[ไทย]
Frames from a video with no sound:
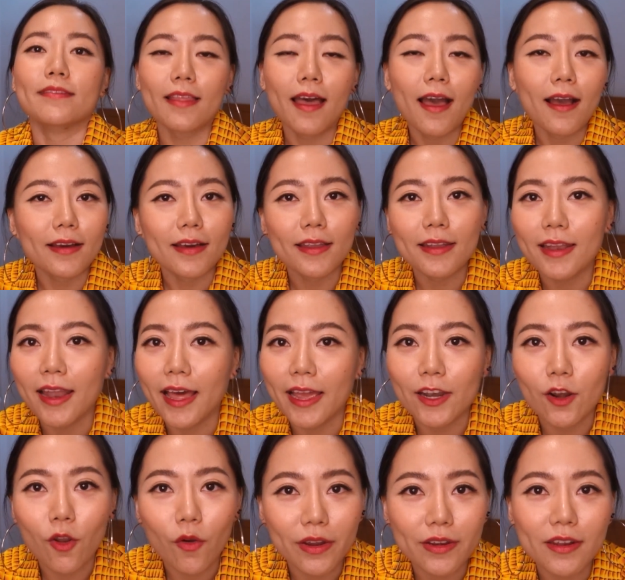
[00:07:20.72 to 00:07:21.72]
ต่างกันหลา
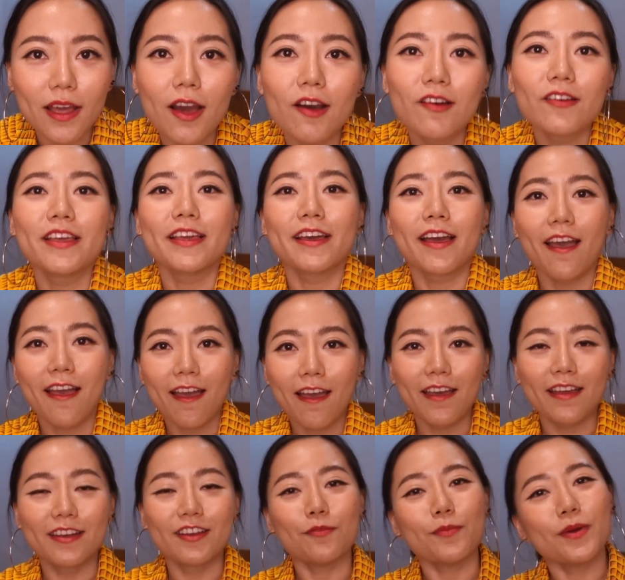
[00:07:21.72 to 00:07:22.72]
ยร้อยเท่าเลยค่ะ
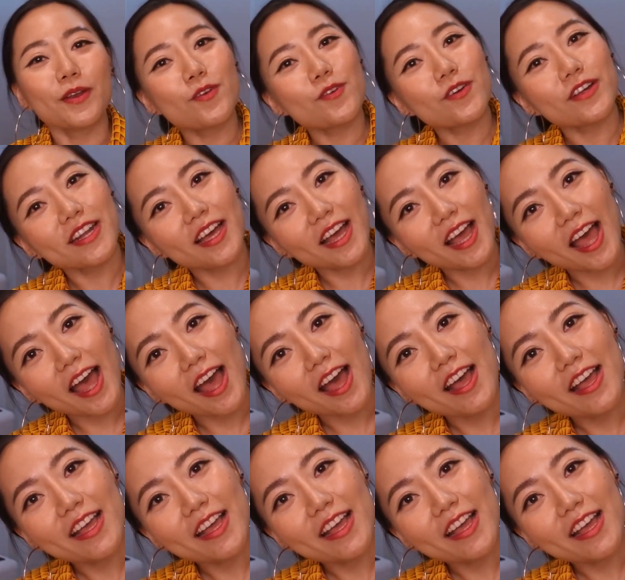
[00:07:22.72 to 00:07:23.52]
เดี๋ยวมาดูกันนะคะ